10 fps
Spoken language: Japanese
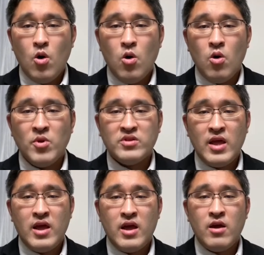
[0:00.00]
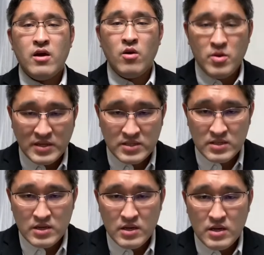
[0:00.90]
思っておりま
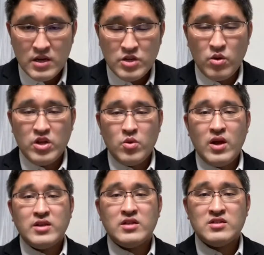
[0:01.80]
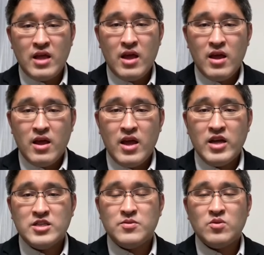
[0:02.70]
す。一人一人がですね、え
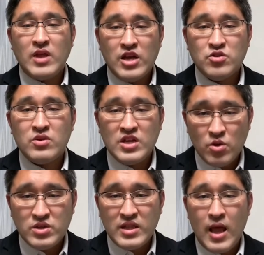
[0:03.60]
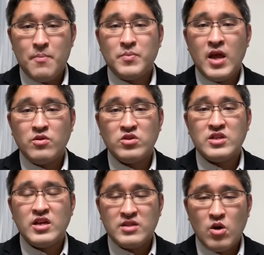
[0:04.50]
自分の体調に気をつけて、えそし
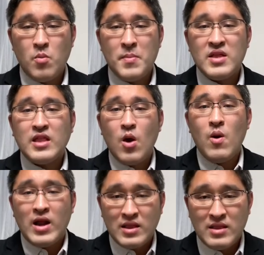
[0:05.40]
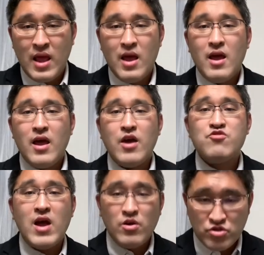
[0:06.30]
てですね、こまめに手を洗って、え
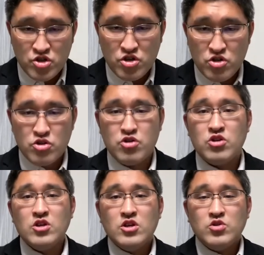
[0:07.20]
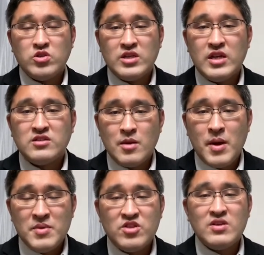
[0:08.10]
うがいをする、そしてですね、
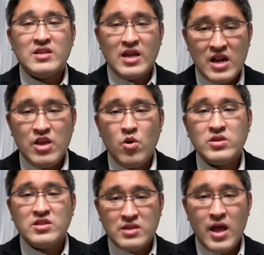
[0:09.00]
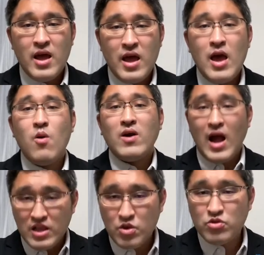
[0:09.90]
まあ、密にはならないようにですね、部屋を
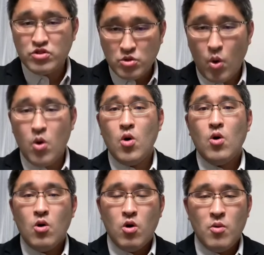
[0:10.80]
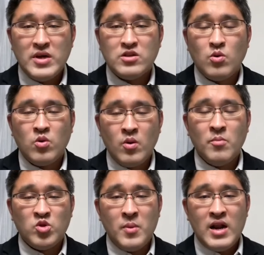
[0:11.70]
換気をすると、おましたところは
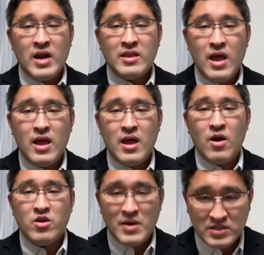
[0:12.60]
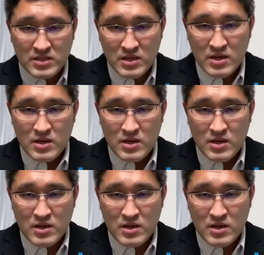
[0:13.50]
求められて、えおります。